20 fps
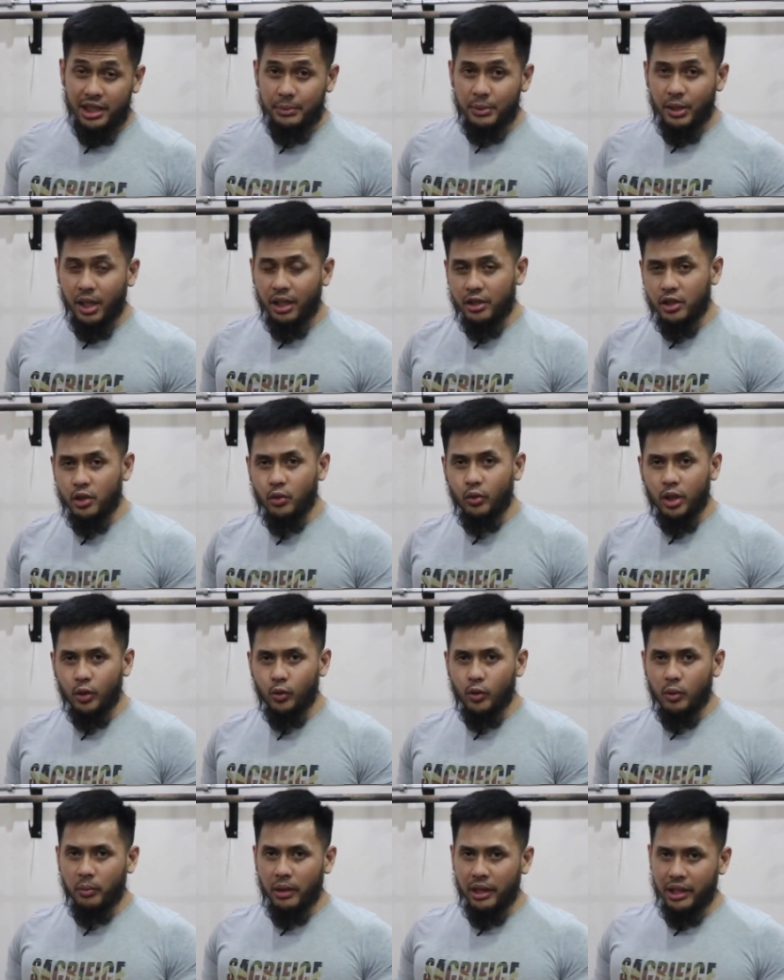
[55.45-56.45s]
tips karena squat
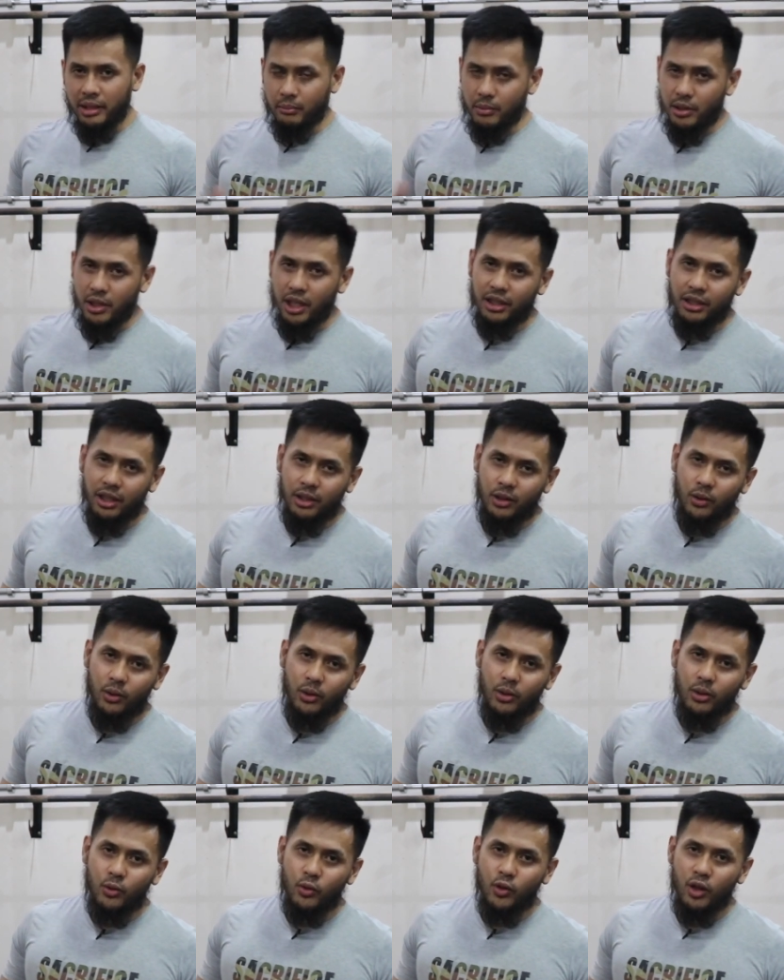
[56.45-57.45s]
gue paling berat
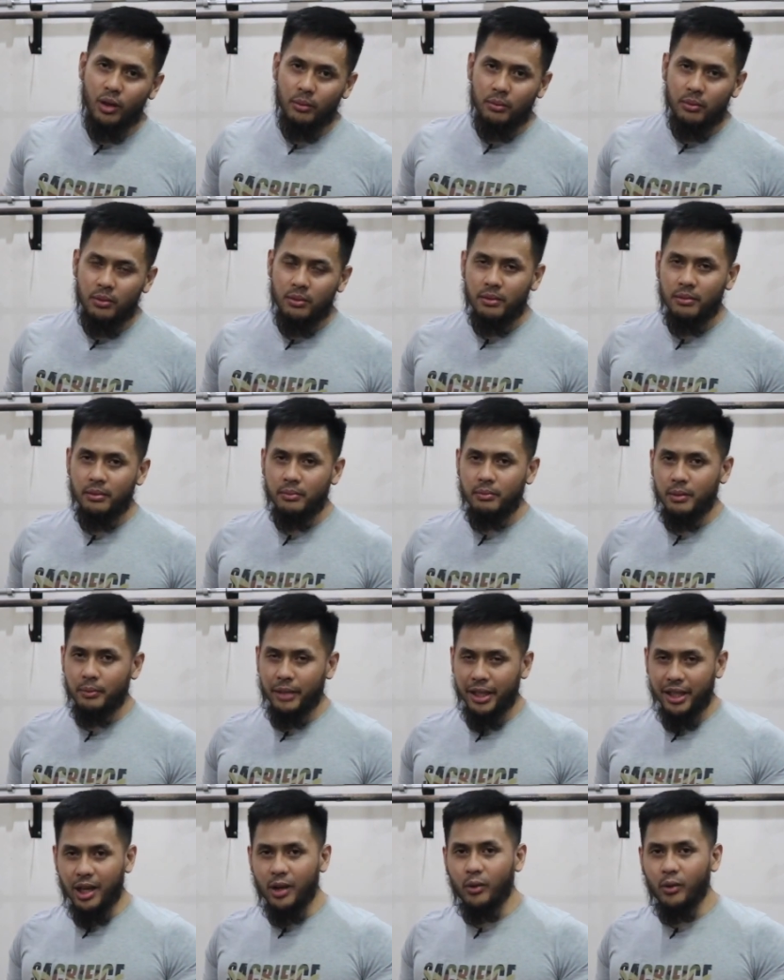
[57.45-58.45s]
atau gue pemegang